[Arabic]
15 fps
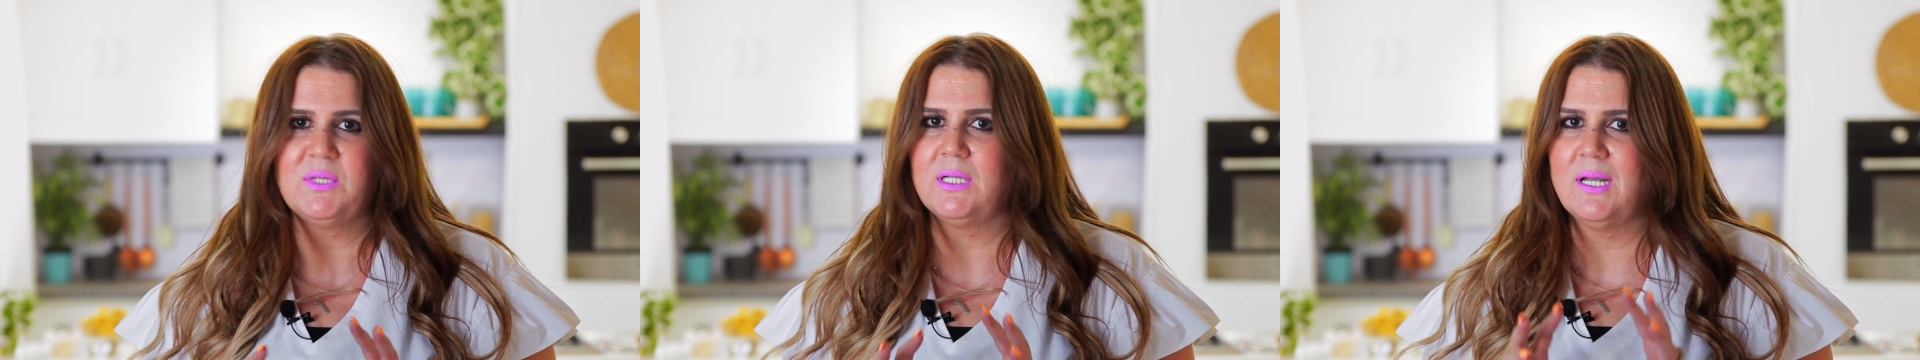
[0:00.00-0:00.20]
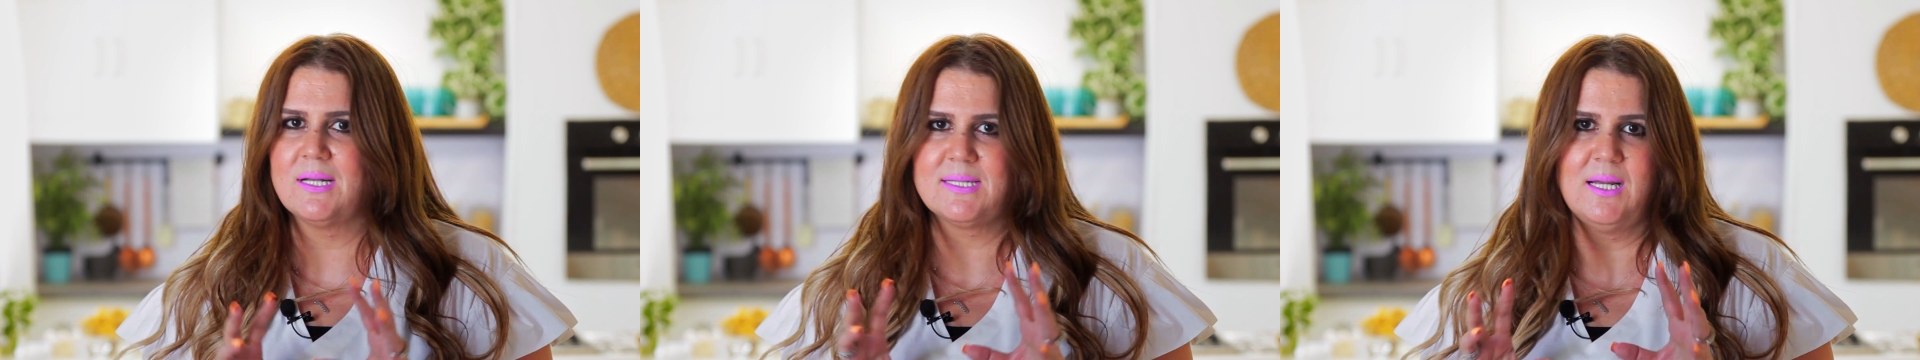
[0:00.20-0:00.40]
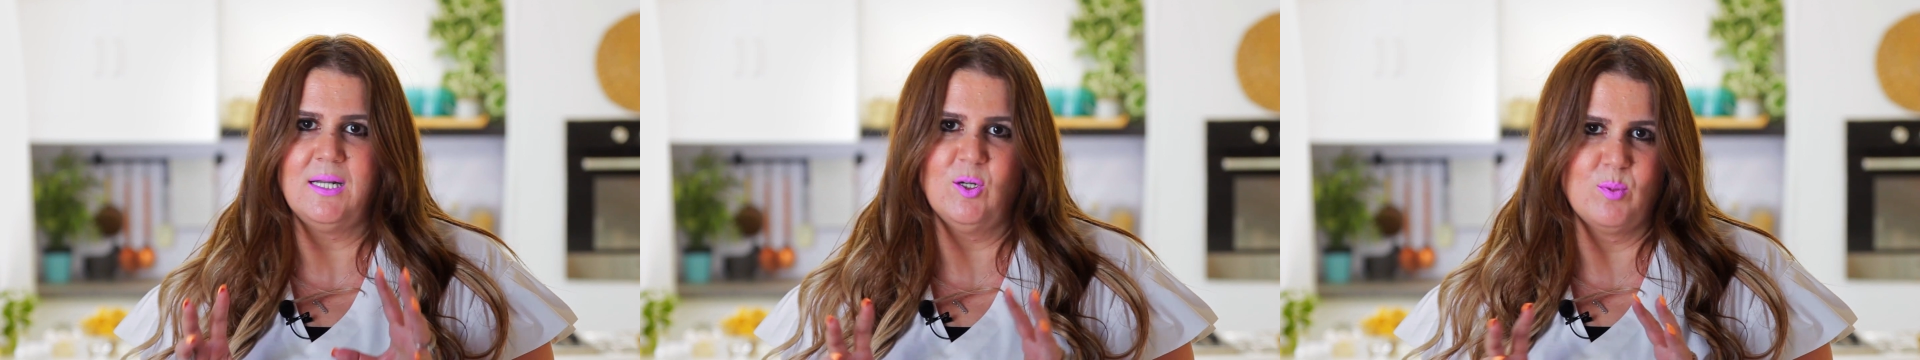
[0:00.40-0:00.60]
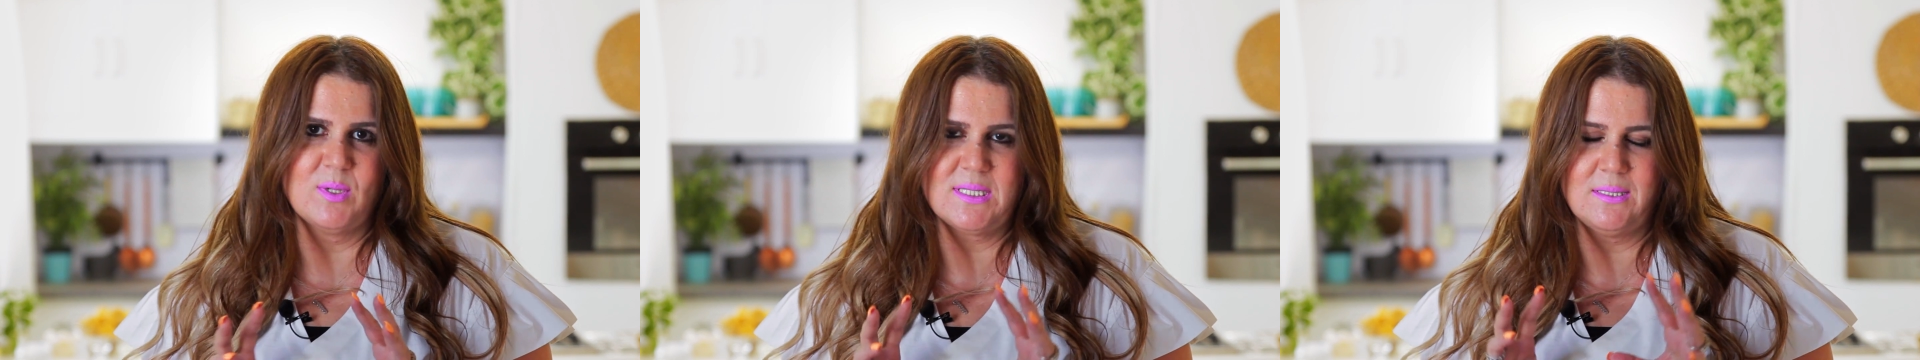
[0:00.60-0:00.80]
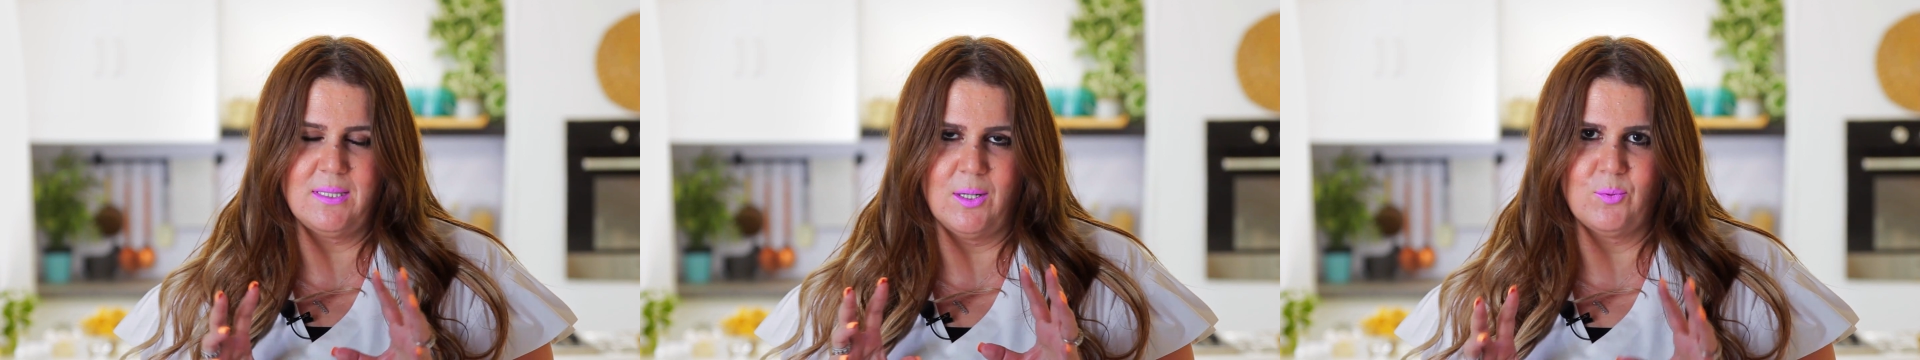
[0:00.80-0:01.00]
طريقة سهلة
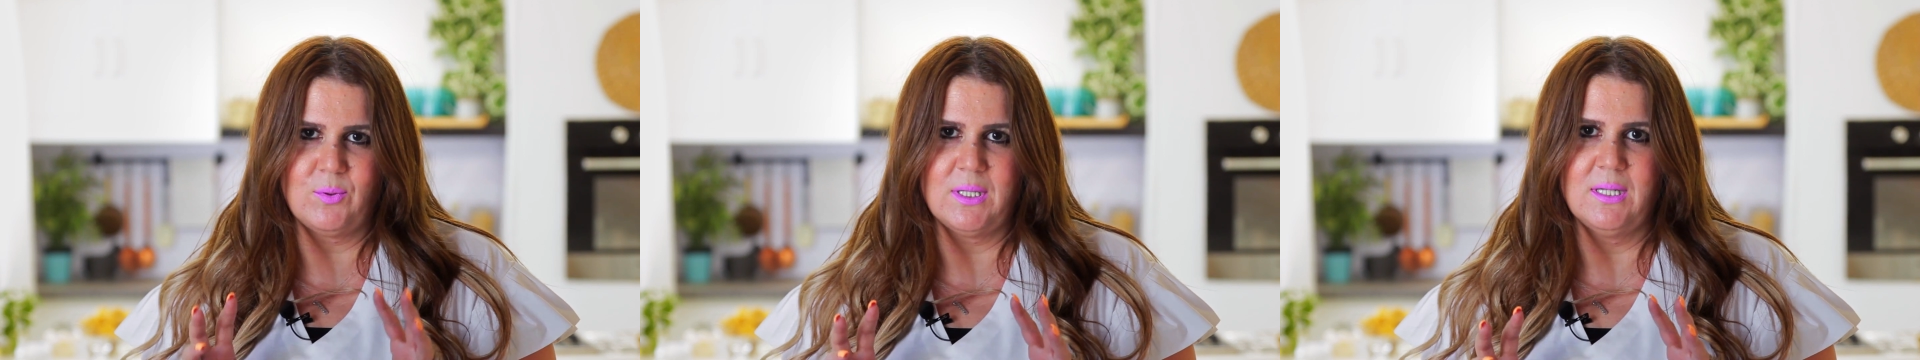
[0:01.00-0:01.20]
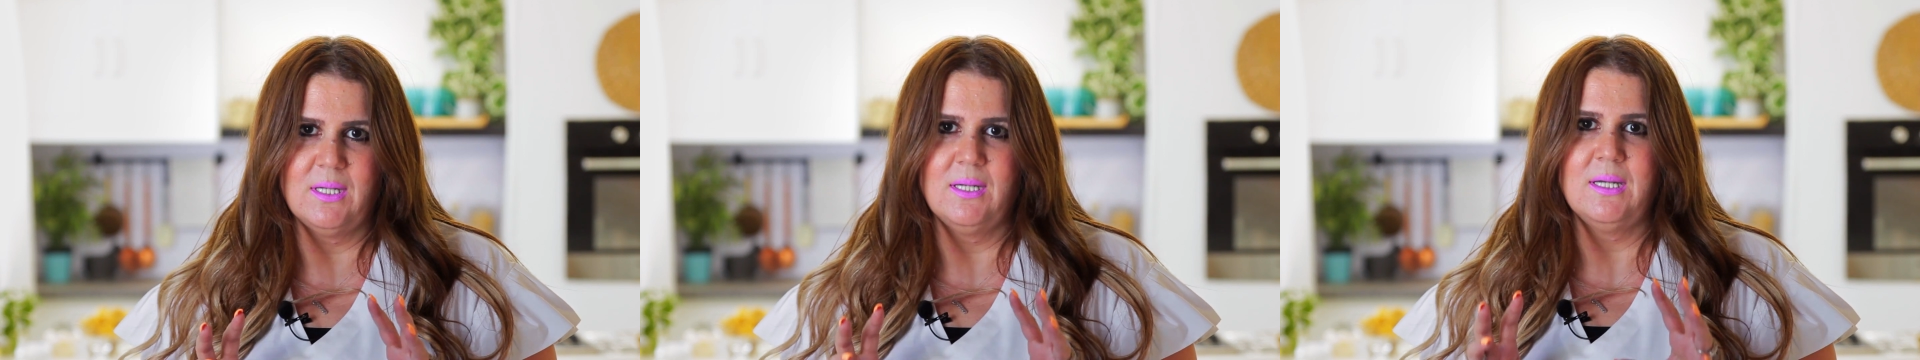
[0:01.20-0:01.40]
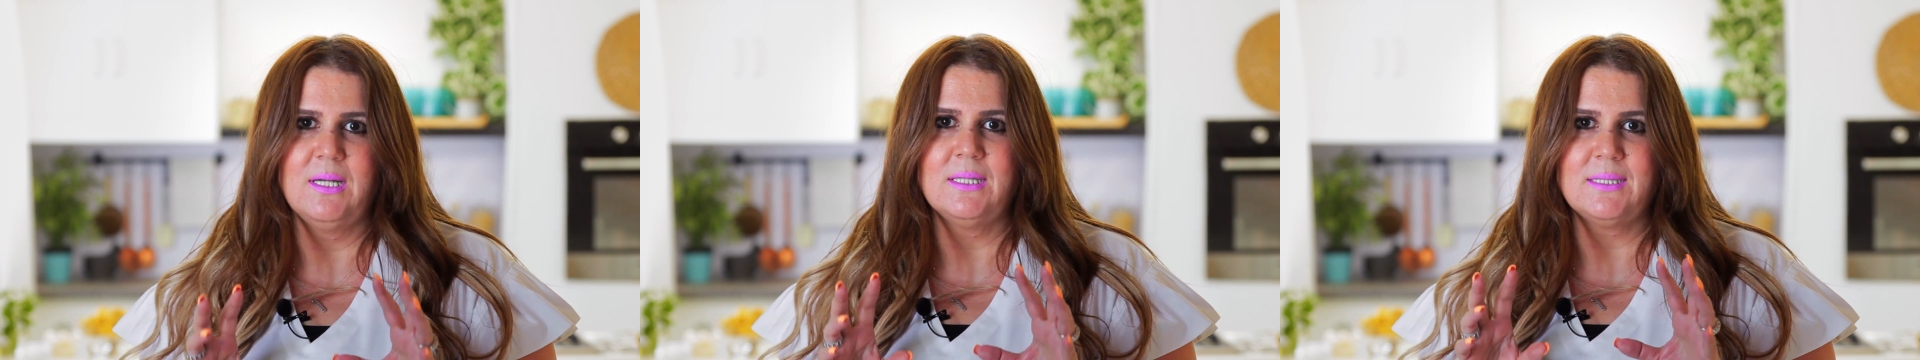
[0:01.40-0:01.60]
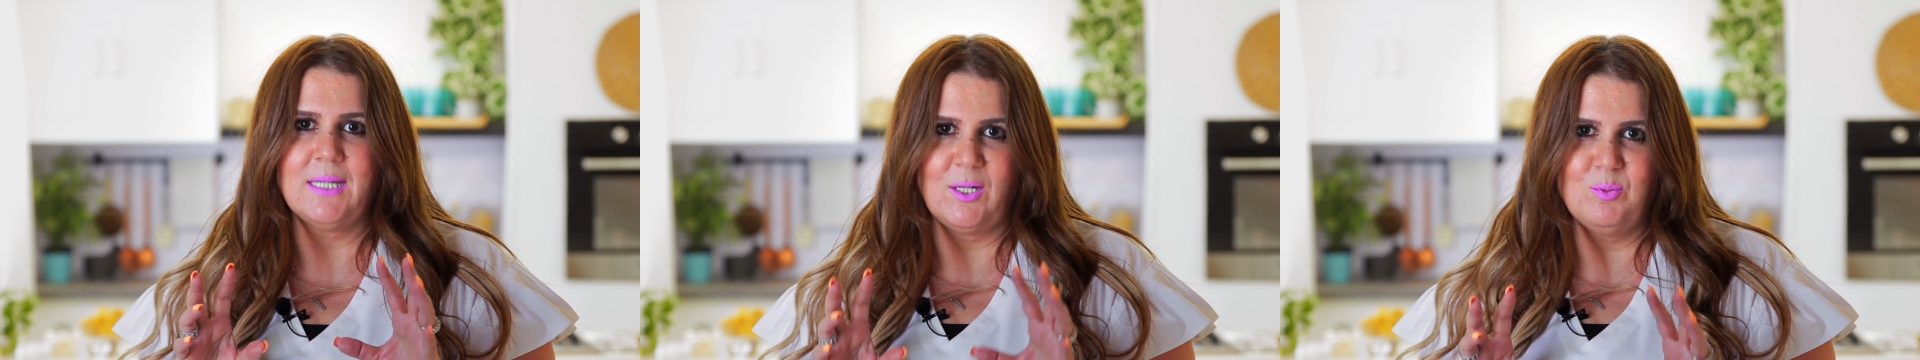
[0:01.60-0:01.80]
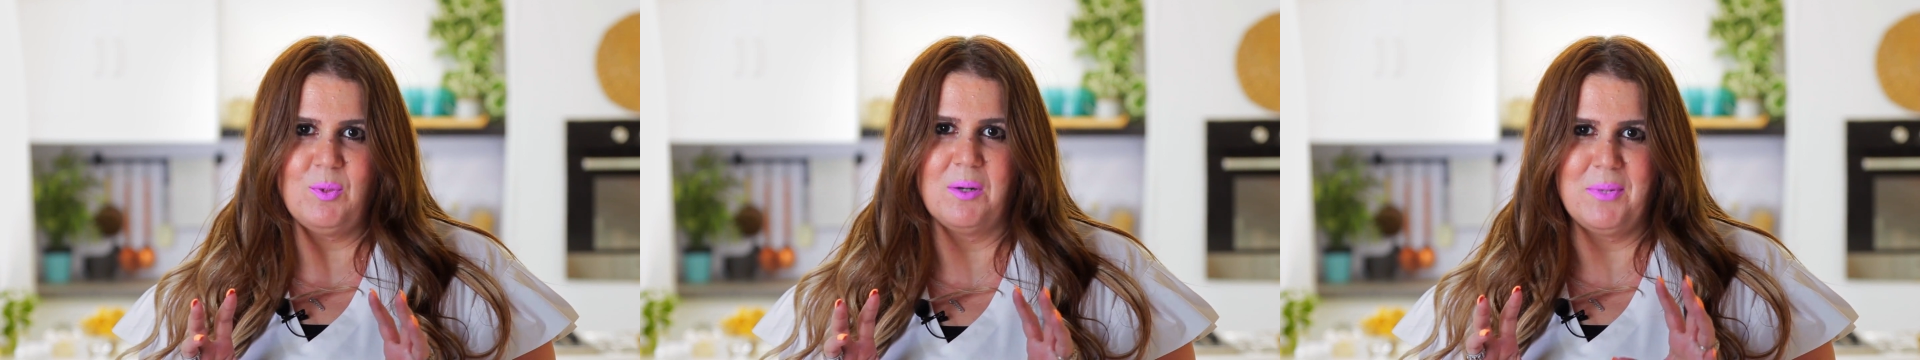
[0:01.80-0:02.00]
وبسيطة قوي
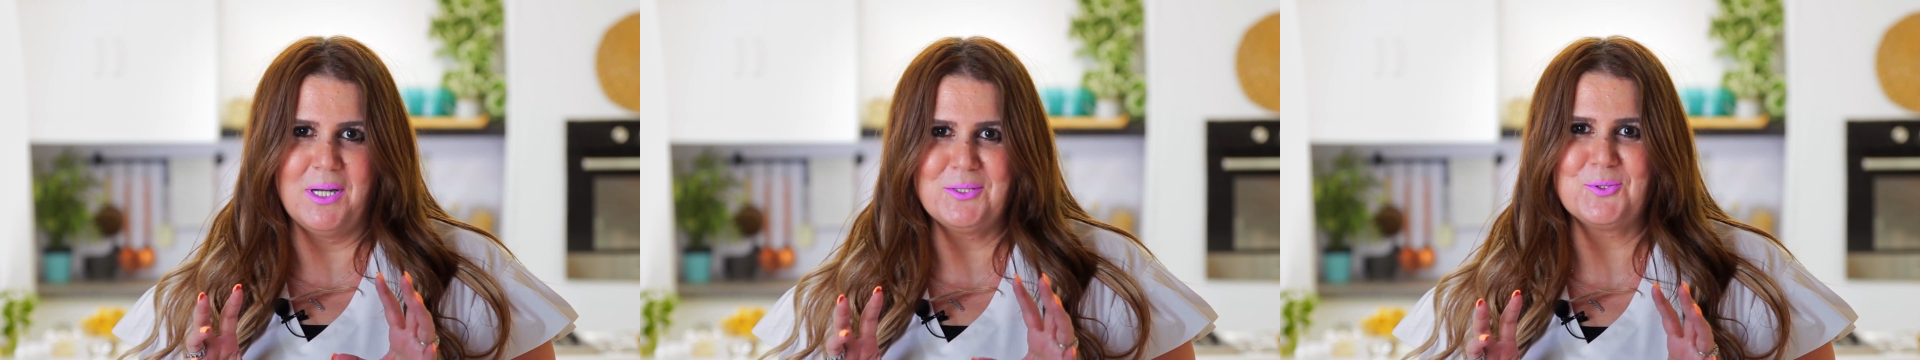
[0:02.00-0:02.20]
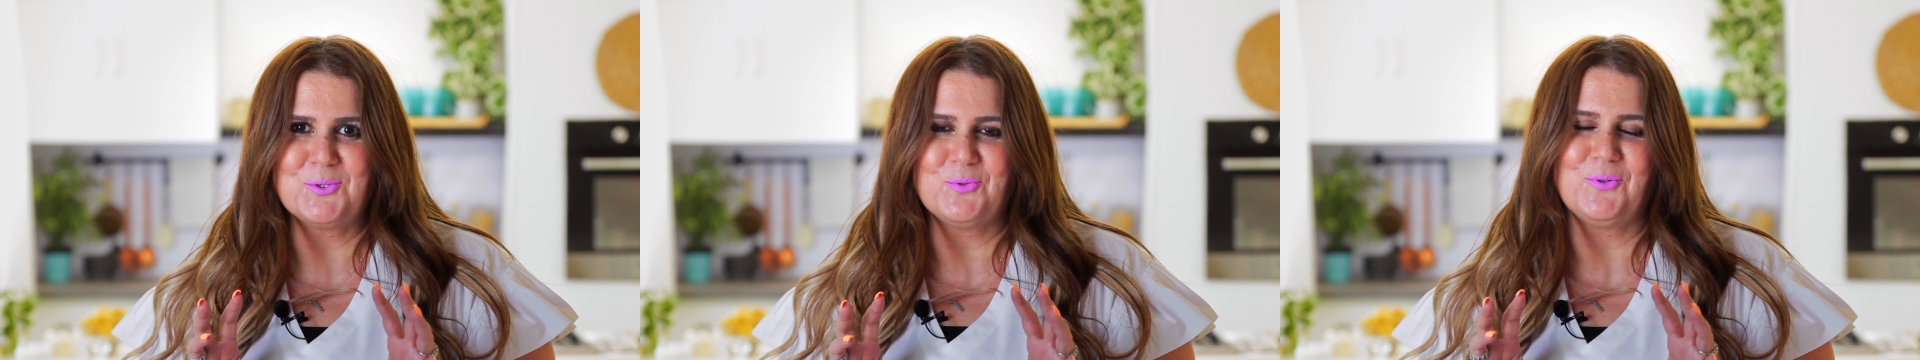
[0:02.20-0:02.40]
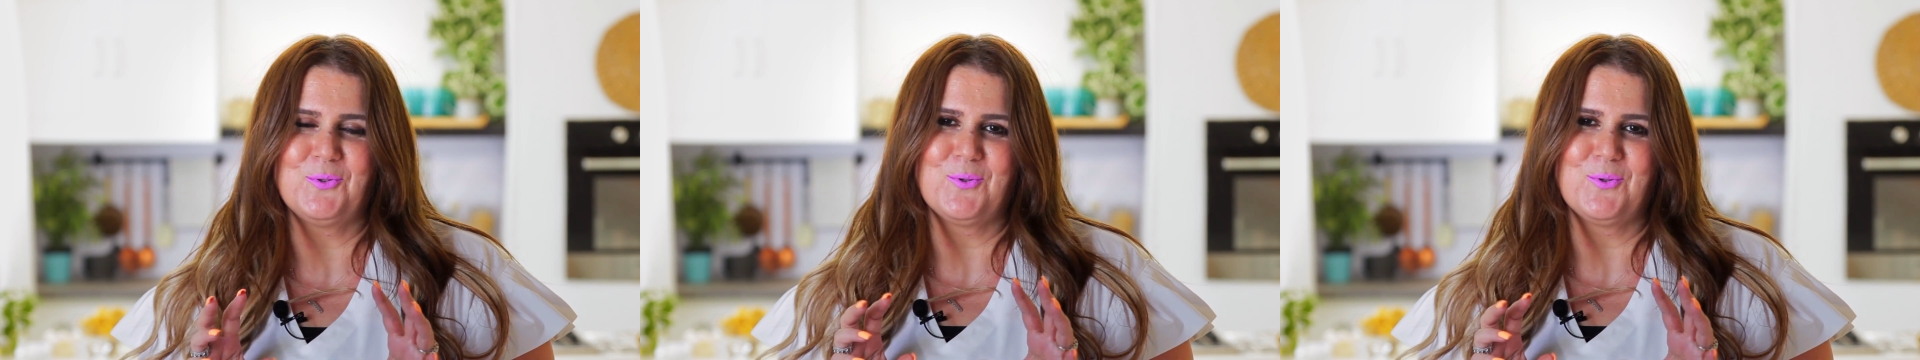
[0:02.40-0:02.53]
تعالوا مع بعض نشوف